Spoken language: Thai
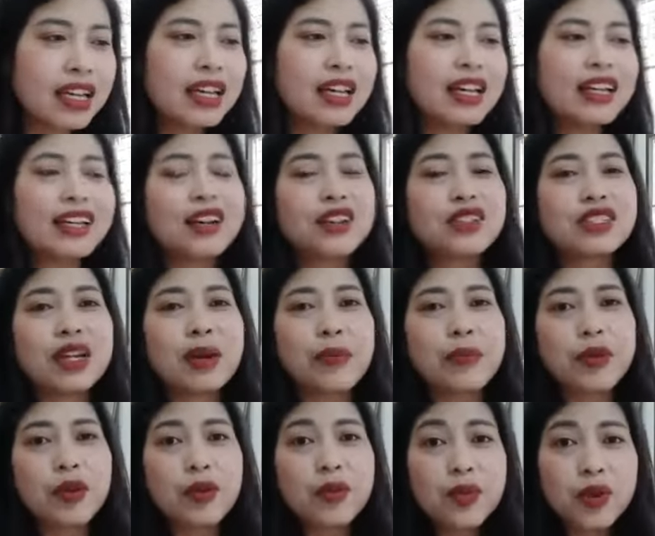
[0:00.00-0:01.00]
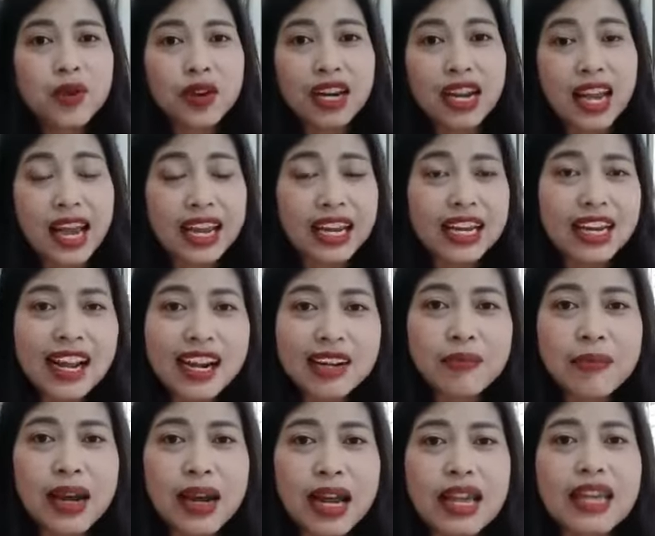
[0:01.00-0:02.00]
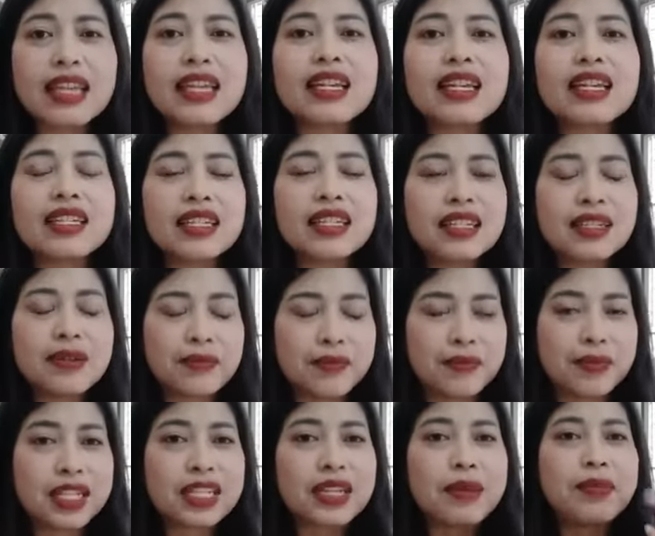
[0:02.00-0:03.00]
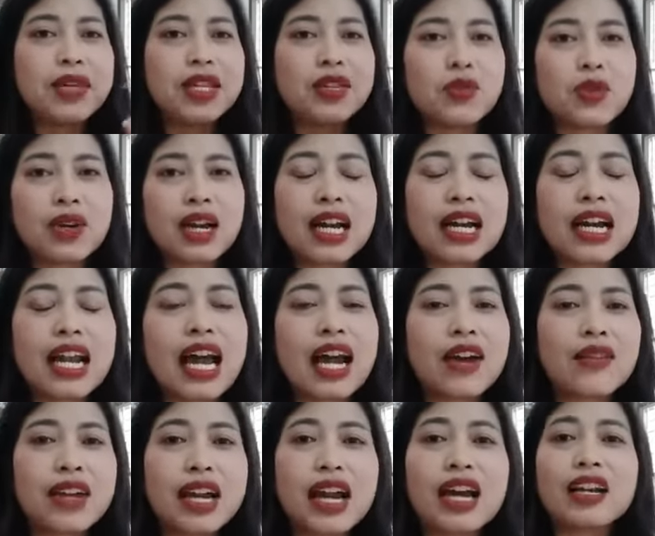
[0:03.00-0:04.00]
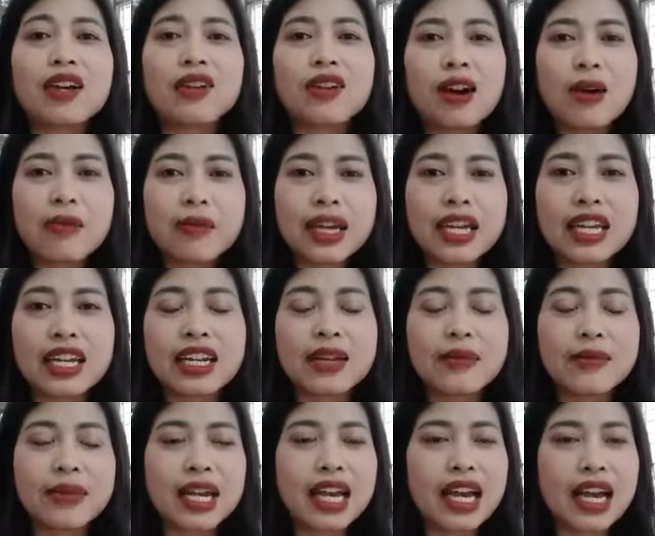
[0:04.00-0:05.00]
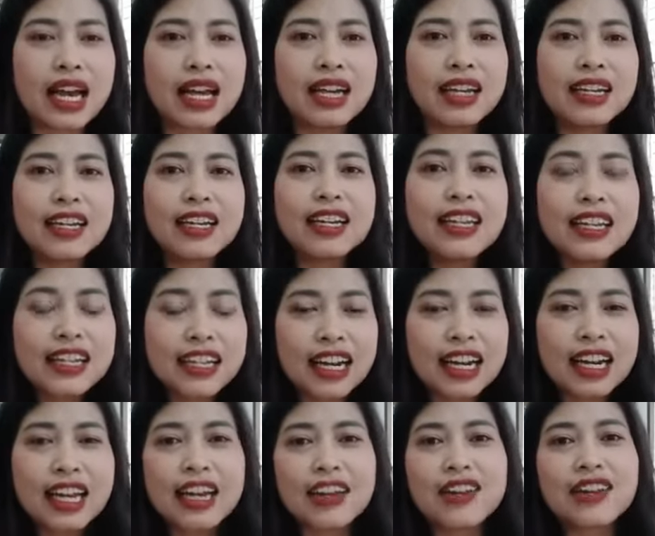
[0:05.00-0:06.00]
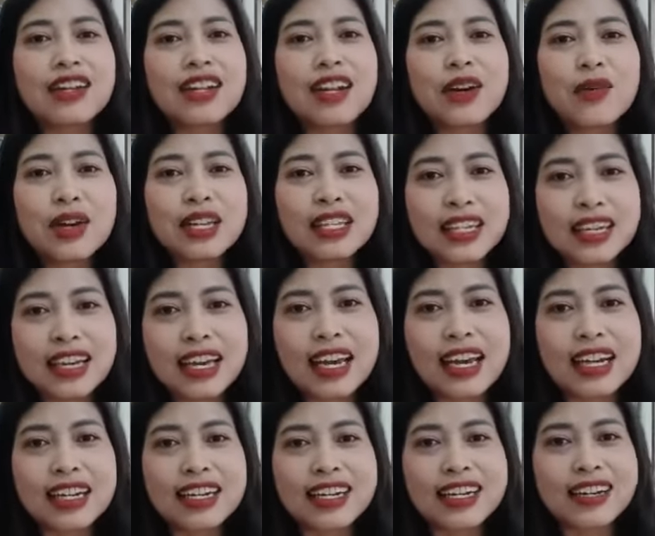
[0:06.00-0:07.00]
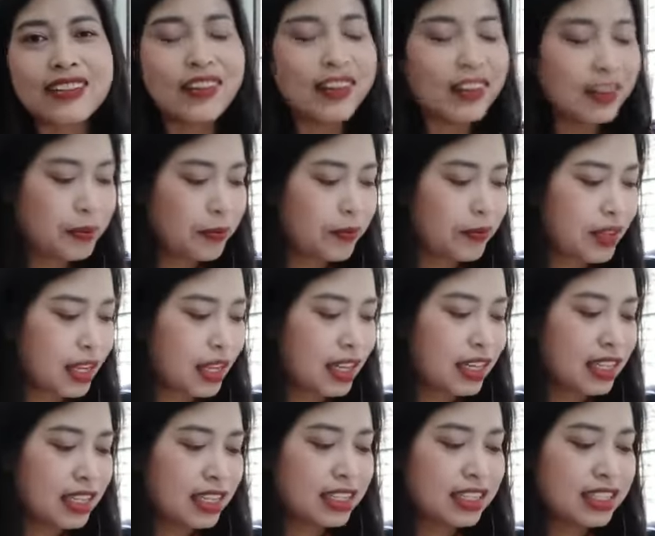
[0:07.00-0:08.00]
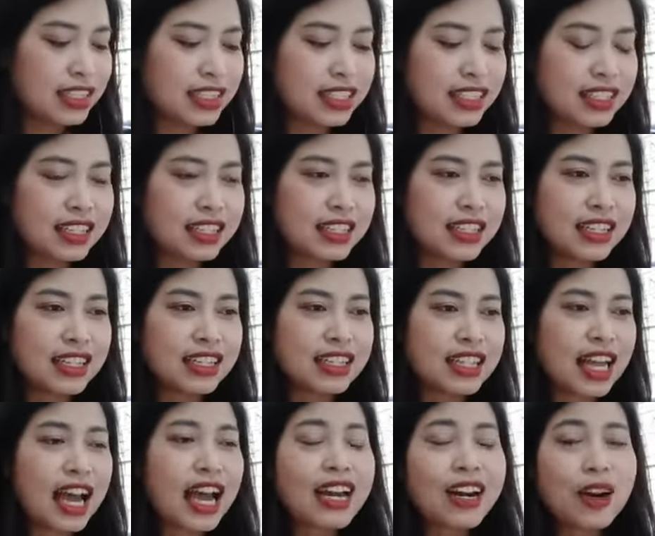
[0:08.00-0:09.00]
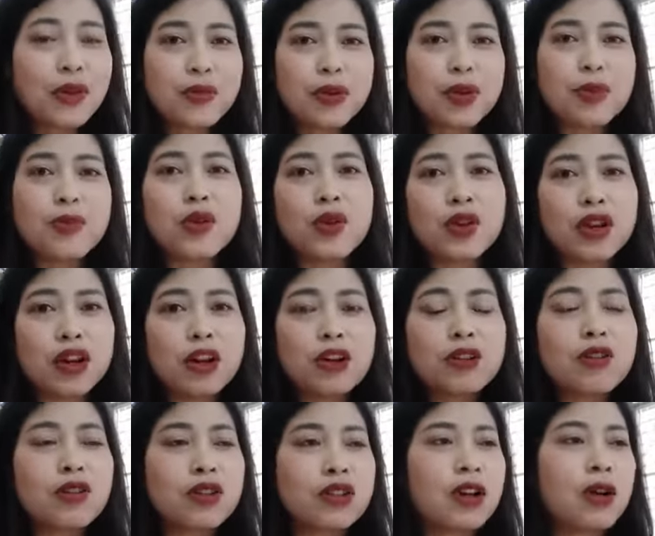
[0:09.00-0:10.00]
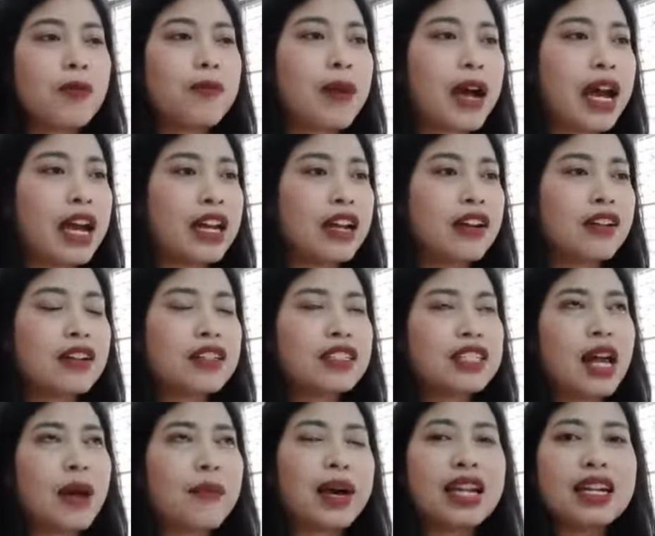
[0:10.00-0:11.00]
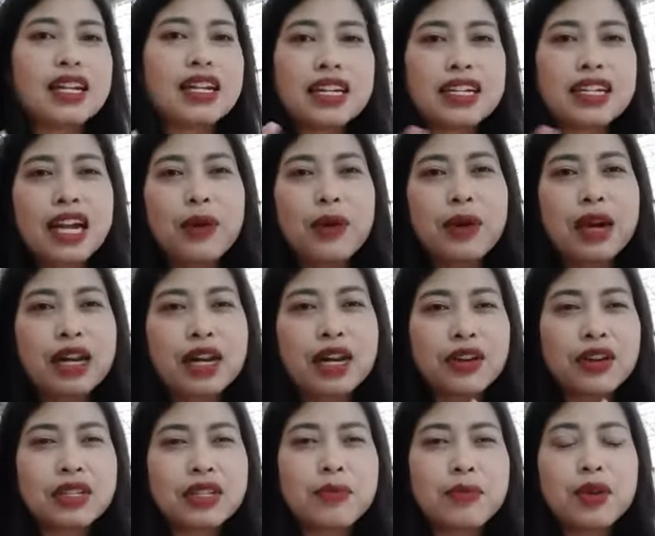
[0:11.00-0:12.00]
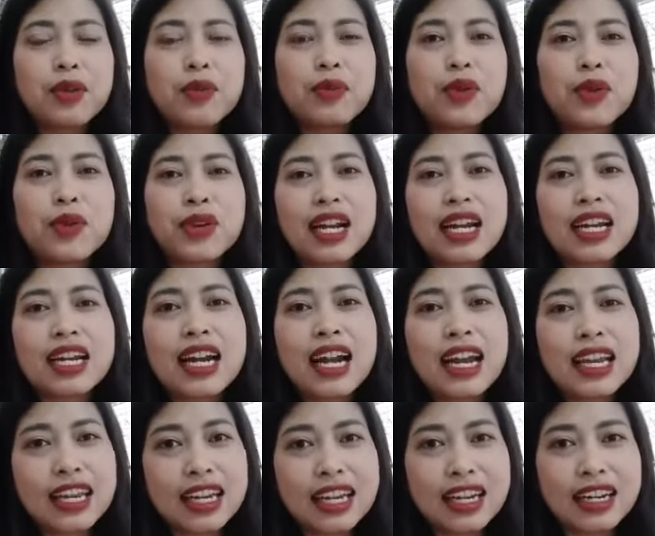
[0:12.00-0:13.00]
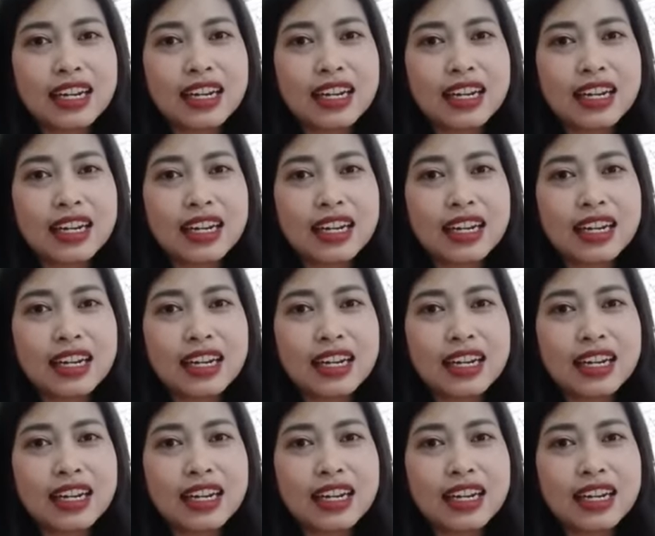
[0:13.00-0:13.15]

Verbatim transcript: เราจะโปรโมทไลฟ์นั้นไหมซึ่งมันจะมีอยู่ข้างล่างเวลาเราเข้าเพจเห็นไหมคะ นั่นแหละเขาเรียกว่ายิงแอดเนาะคือถ้าเราโปรโมทแล้วกดเข้าไป เราก็สามารถเลือกได้ว่าเราจะโปรโมทให้ใครเห็น